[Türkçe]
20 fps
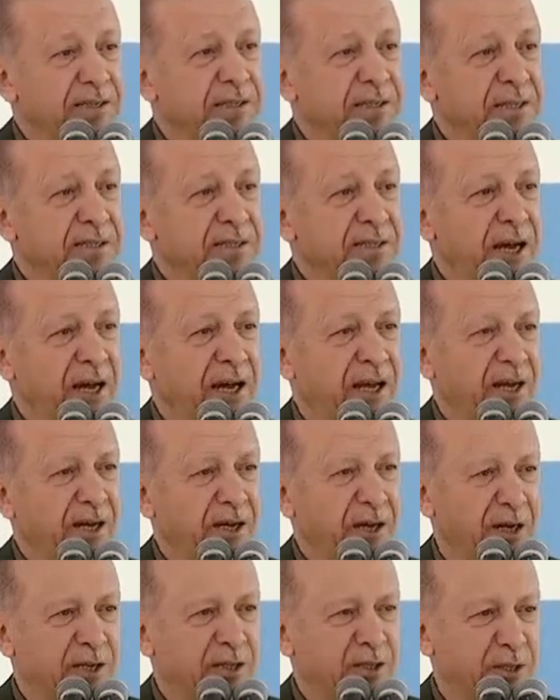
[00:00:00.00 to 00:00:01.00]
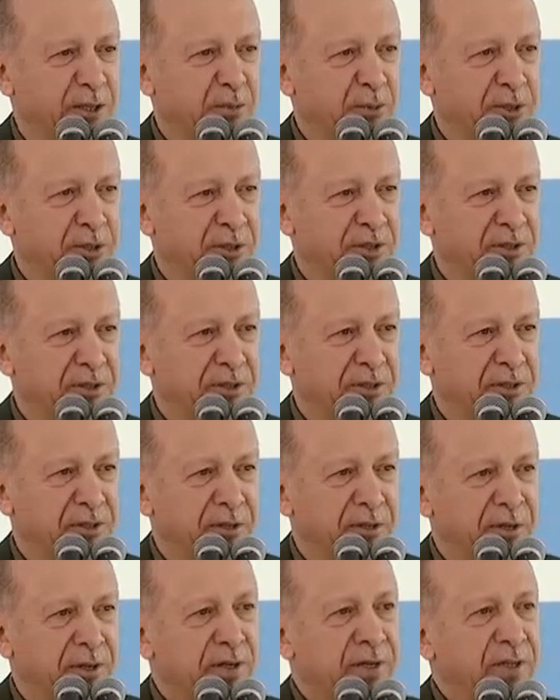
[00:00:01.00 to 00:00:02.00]
istisa ile karşılamıştı.
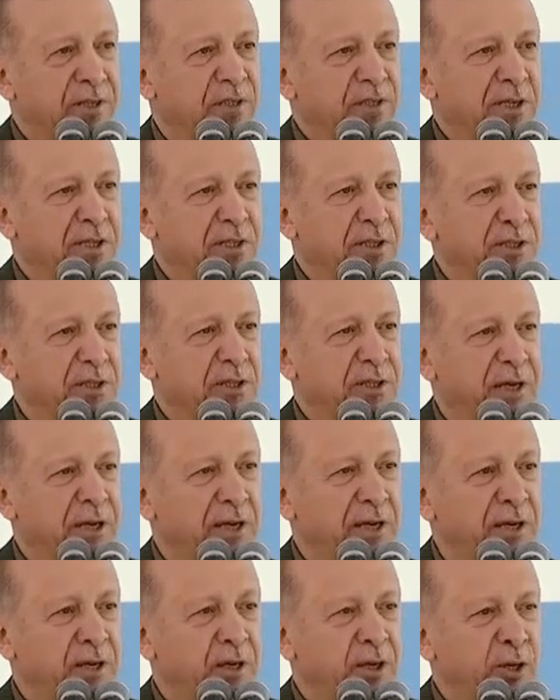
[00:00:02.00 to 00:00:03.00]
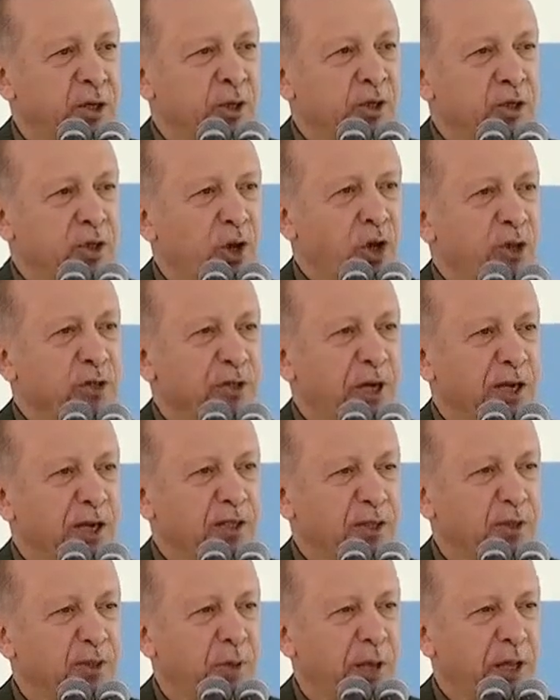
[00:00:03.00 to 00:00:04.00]
İşte şimdi son
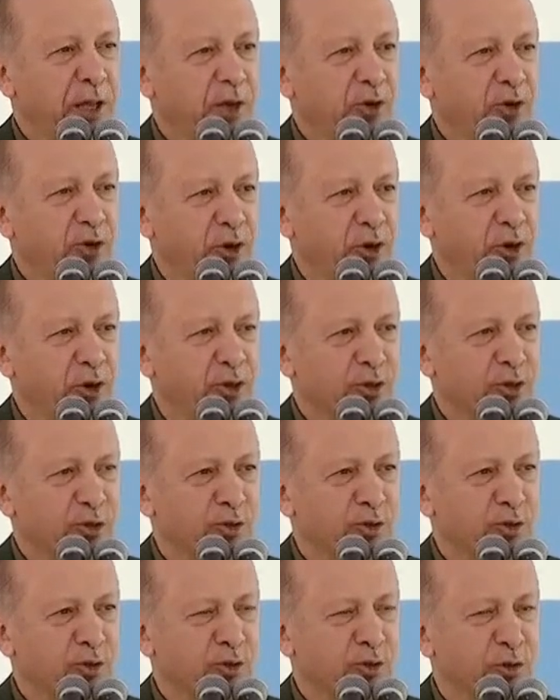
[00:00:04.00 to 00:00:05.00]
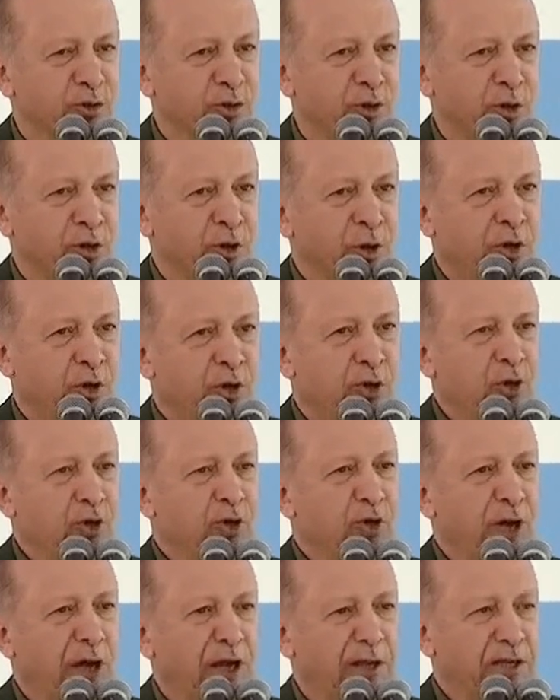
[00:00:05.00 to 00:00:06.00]
tartışmaları görüyorsunuz.
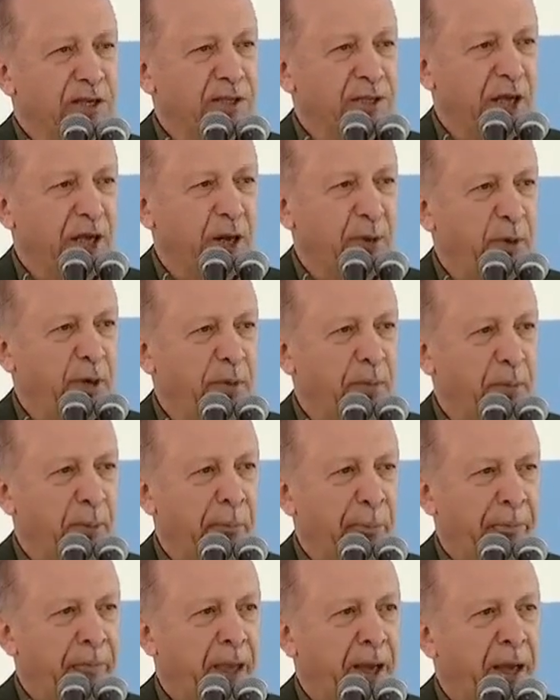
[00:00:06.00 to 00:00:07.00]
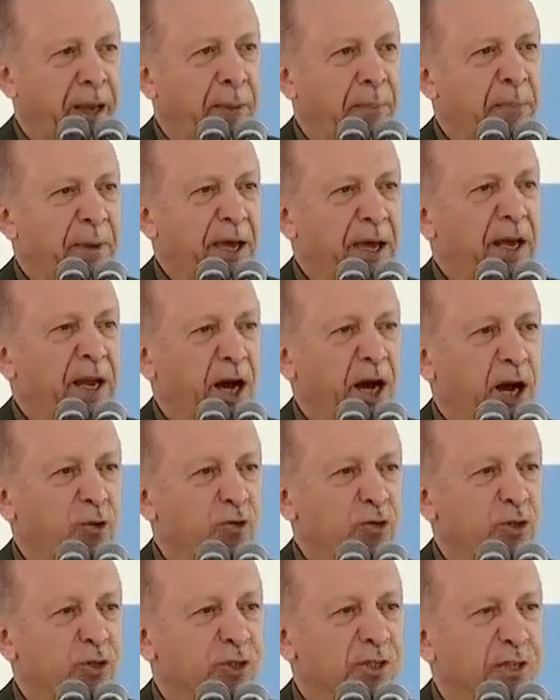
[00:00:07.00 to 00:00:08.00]
Kürt kardeşlerimi bir
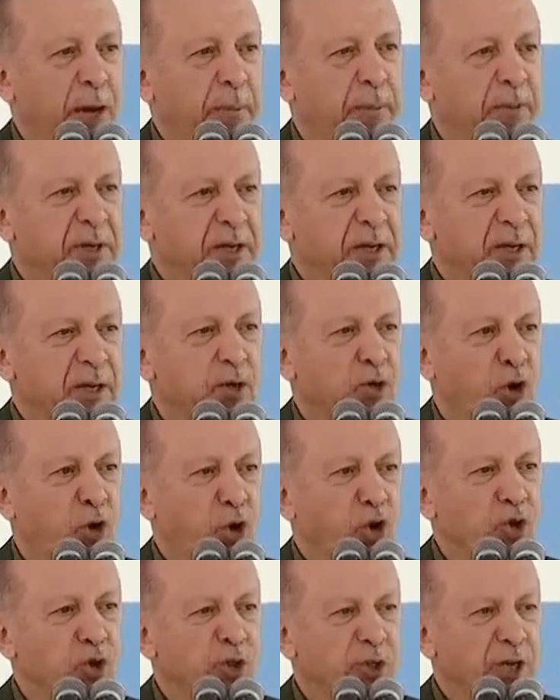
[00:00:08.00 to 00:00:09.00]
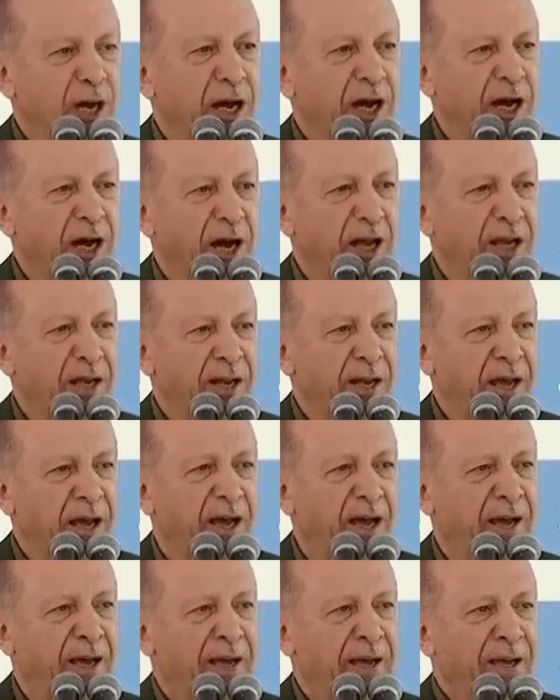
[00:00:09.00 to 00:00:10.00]
avuç sapkının oyuncağı
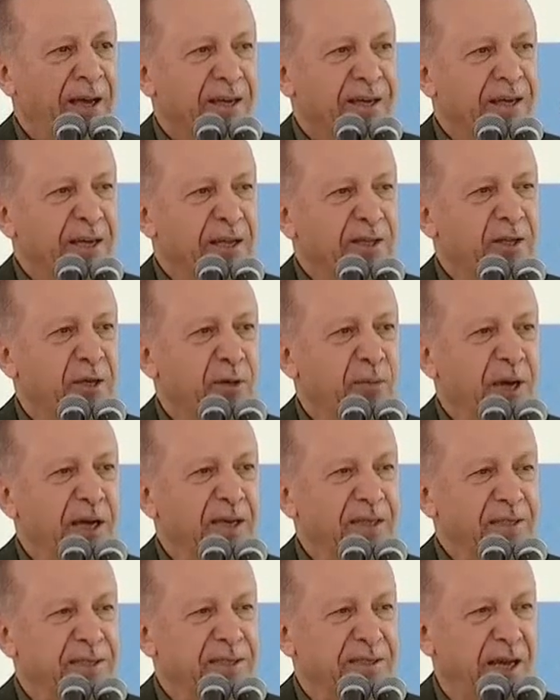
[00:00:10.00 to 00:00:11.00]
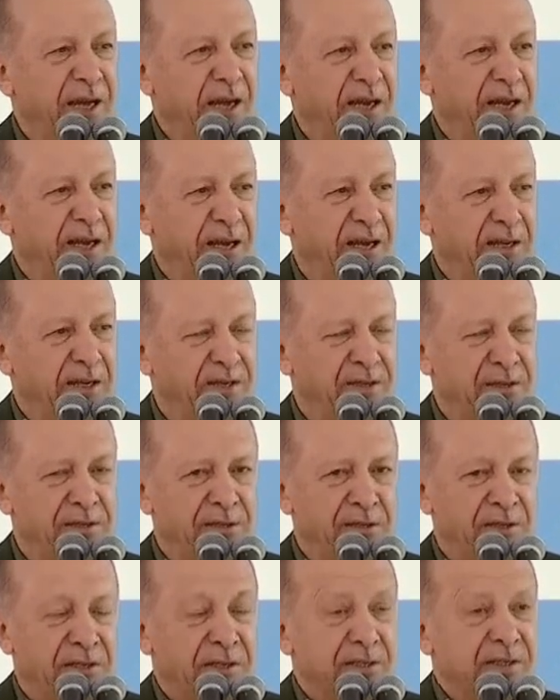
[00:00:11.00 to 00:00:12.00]
haline getirmek isteyenlerin
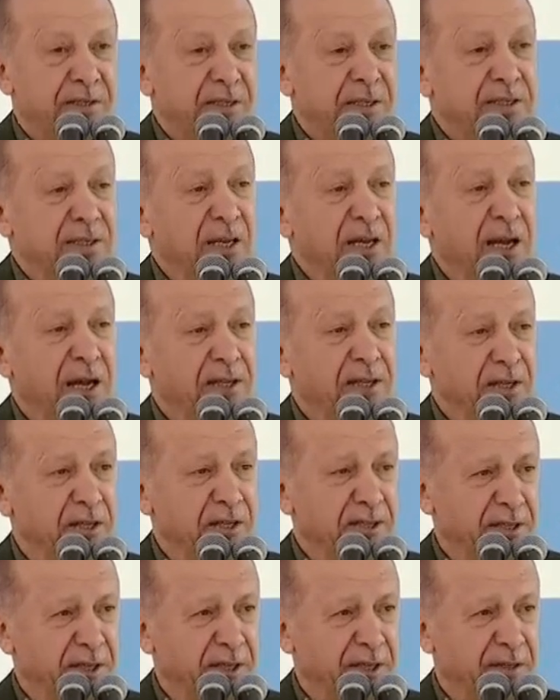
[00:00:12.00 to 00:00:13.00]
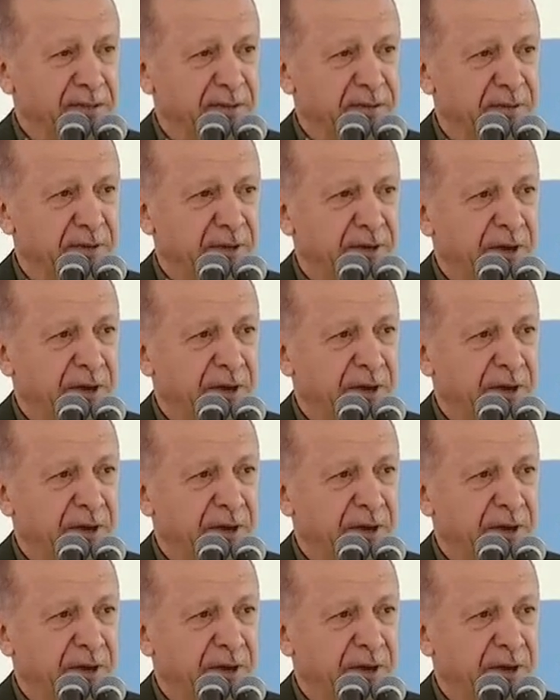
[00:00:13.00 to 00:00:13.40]
sizin adınızı